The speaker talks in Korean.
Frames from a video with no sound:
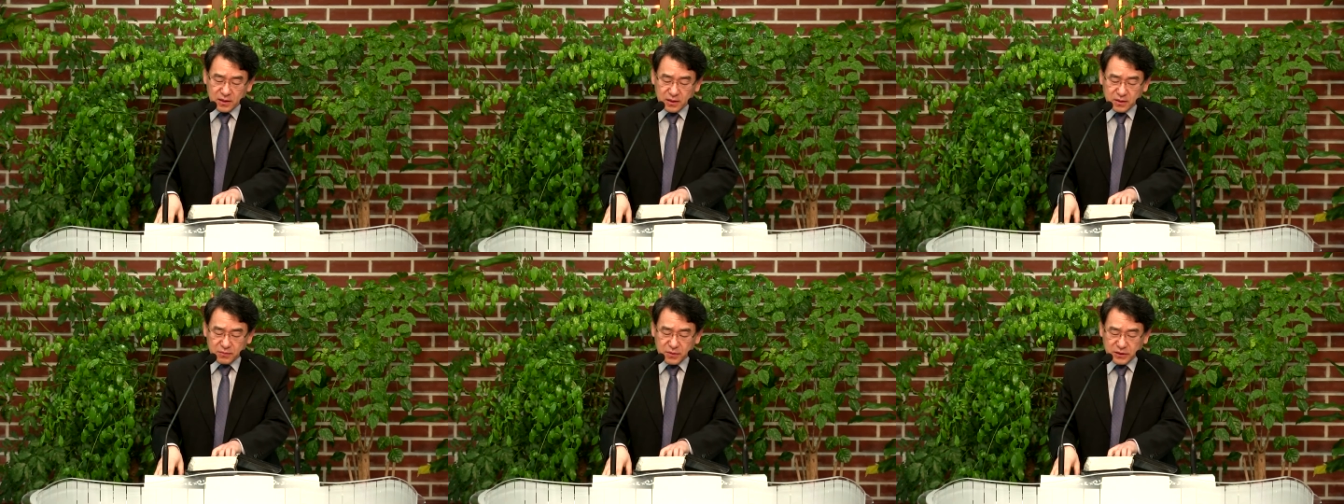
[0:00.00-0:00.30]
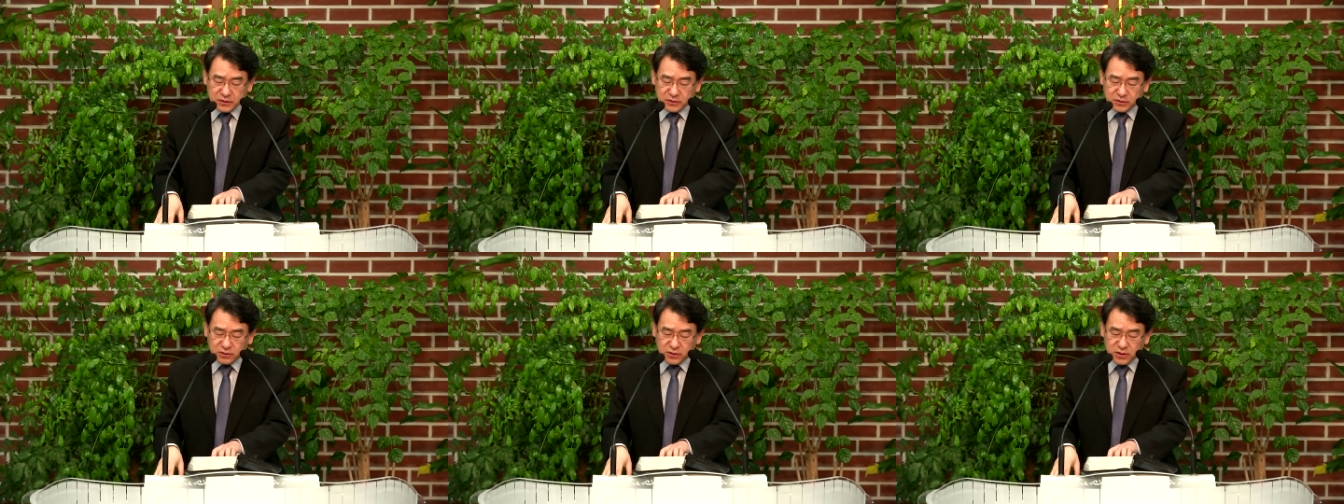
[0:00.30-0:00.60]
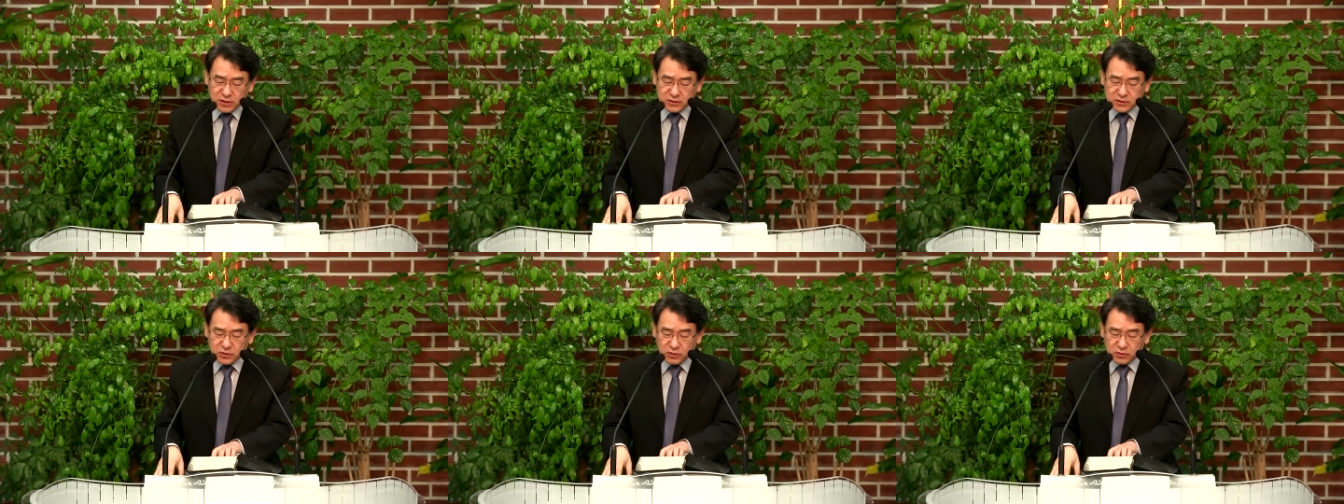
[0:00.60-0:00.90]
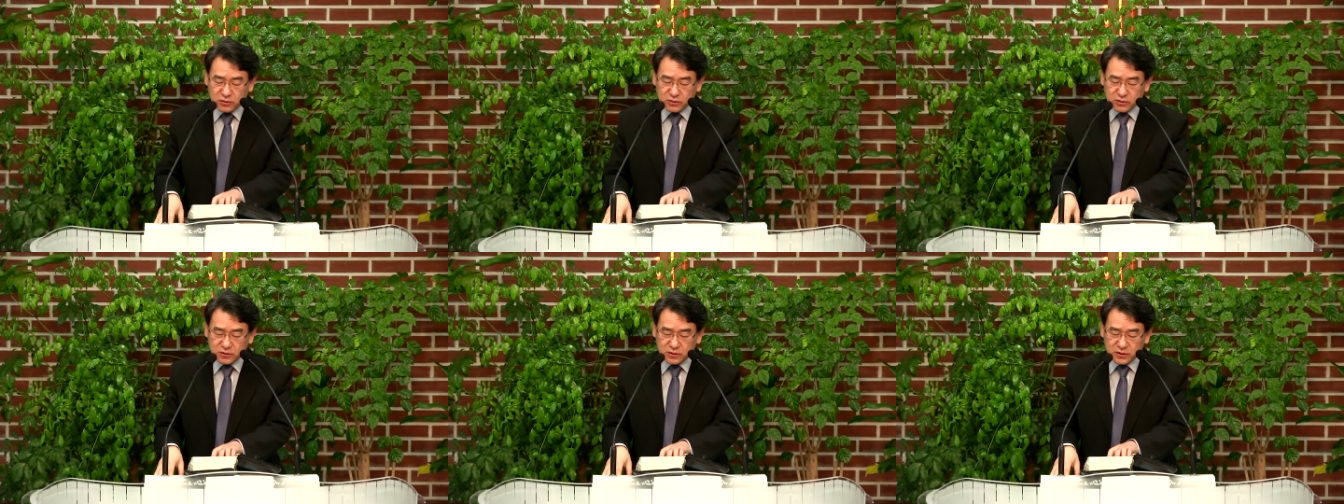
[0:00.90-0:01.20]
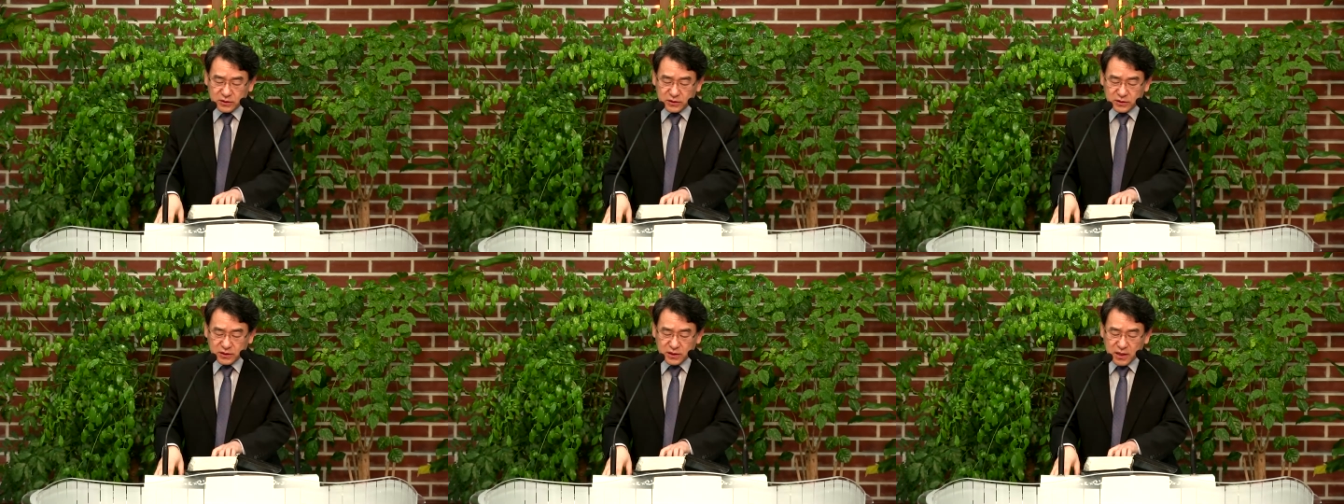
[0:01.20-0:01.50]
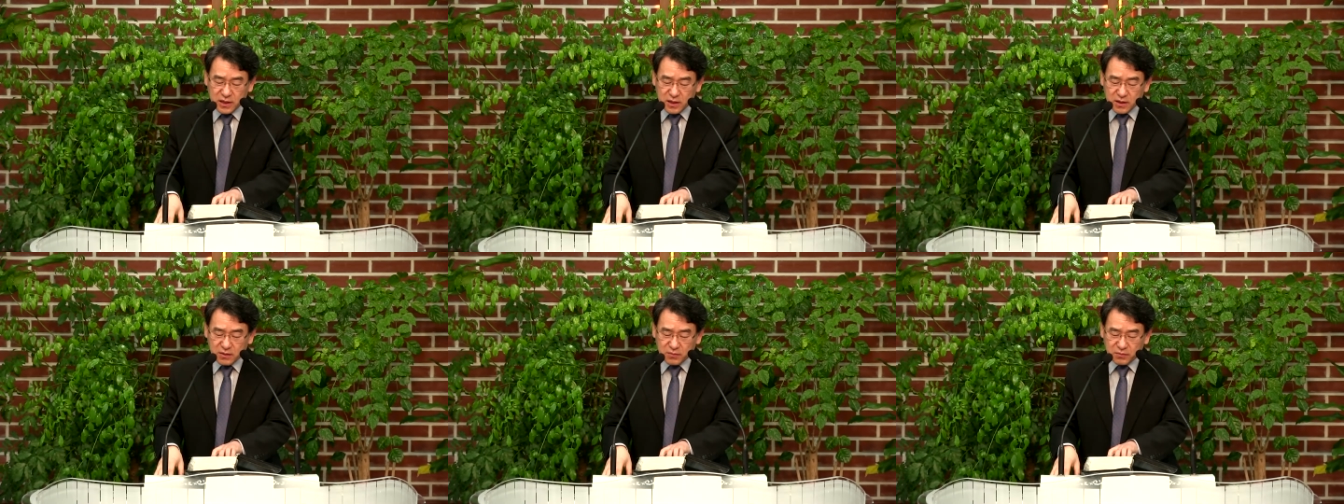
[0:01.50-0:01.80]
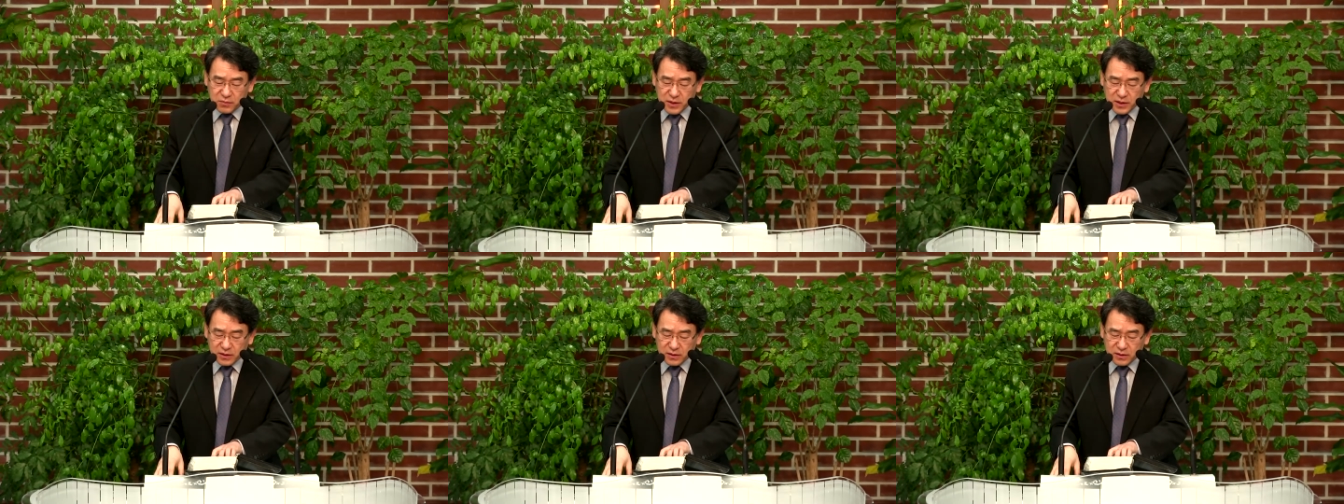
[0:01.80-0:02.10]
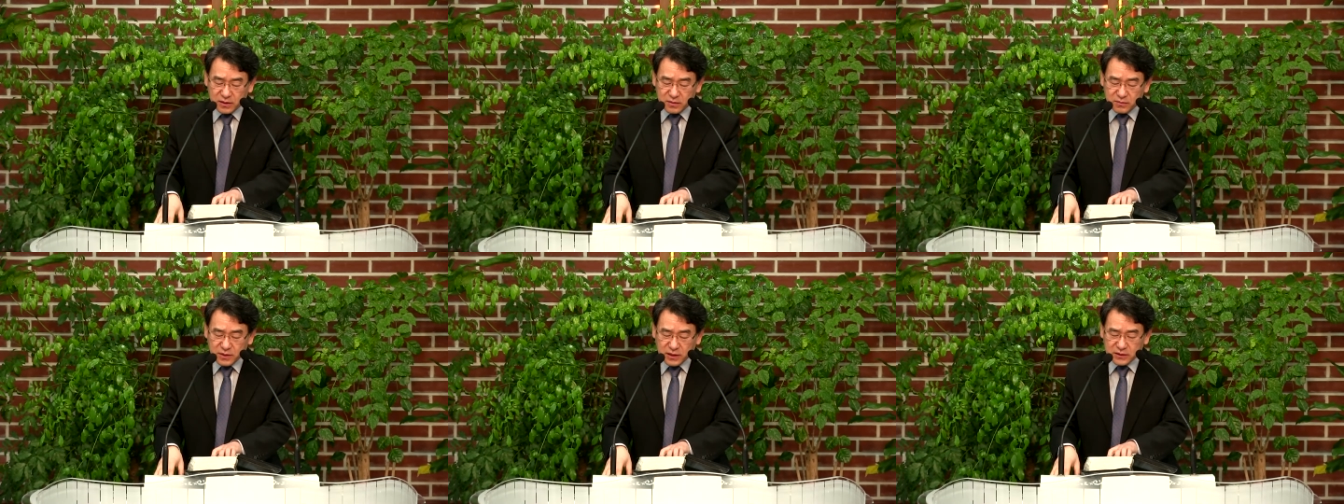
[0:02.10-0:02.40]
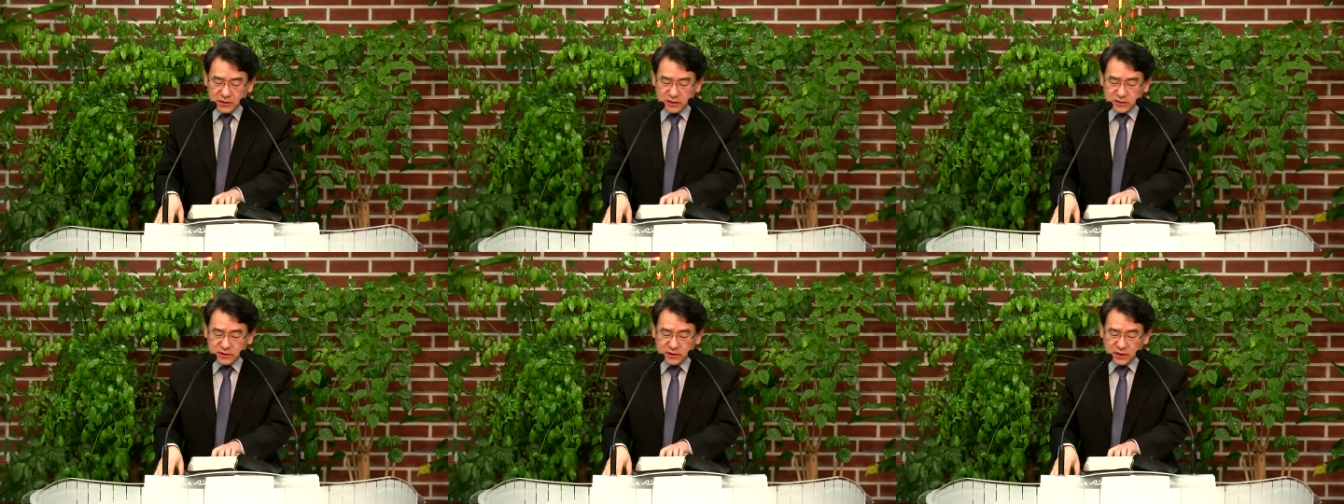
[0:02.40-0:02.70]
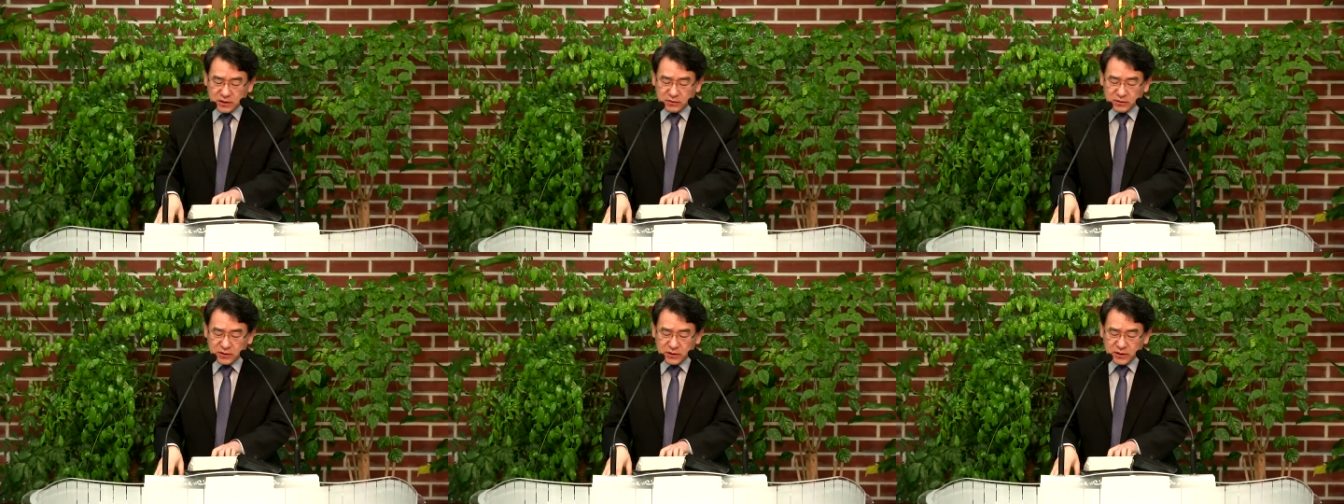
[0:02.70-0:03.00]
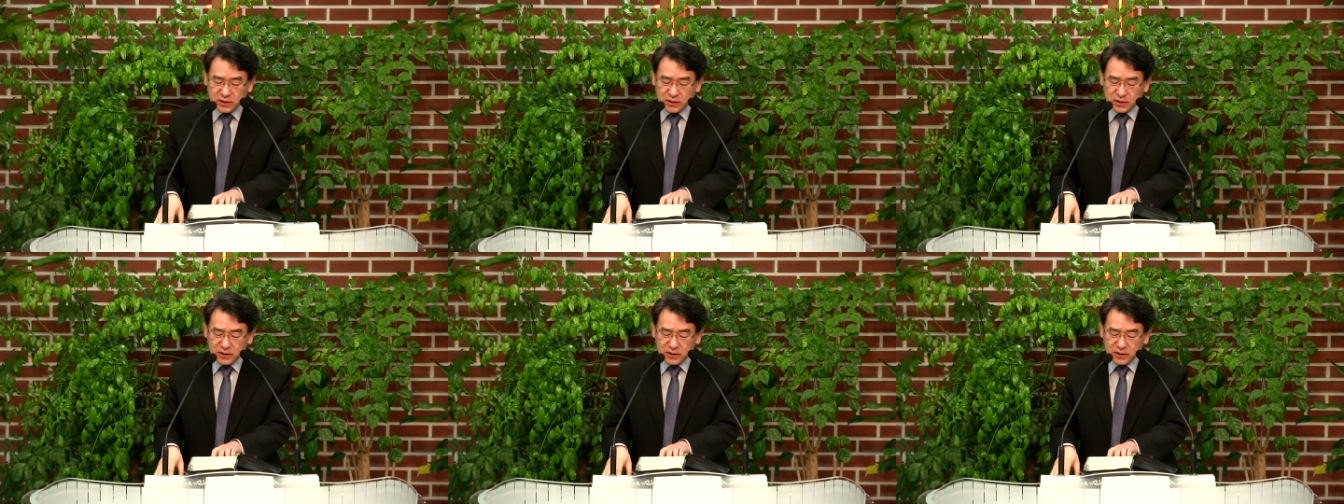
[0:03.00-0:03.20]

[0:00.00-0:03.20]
백성의 종들이 매를 맞아 싸우니